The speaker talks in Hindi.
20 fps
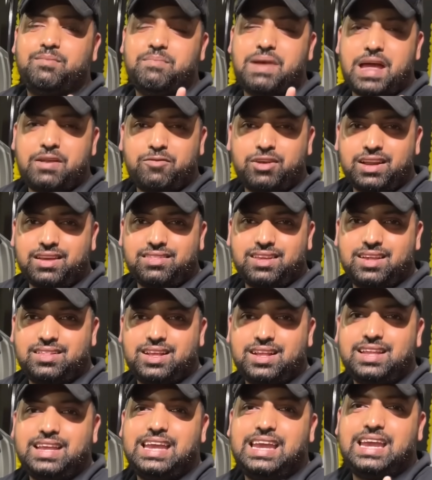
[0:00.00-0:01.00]
मैनुअल के साथ
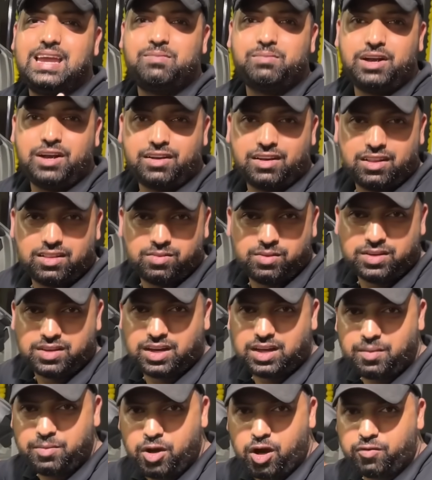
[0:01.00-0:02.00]
साथ ए ट्रांसमिशन
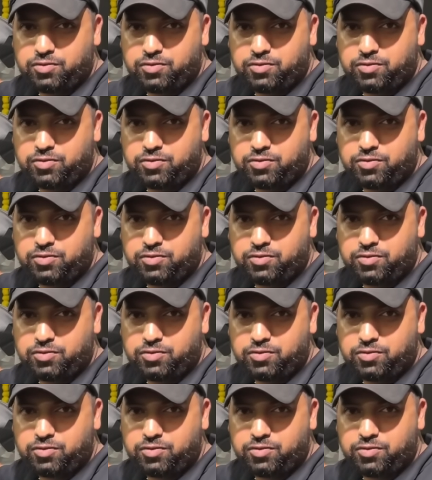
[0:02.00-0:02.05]
का भी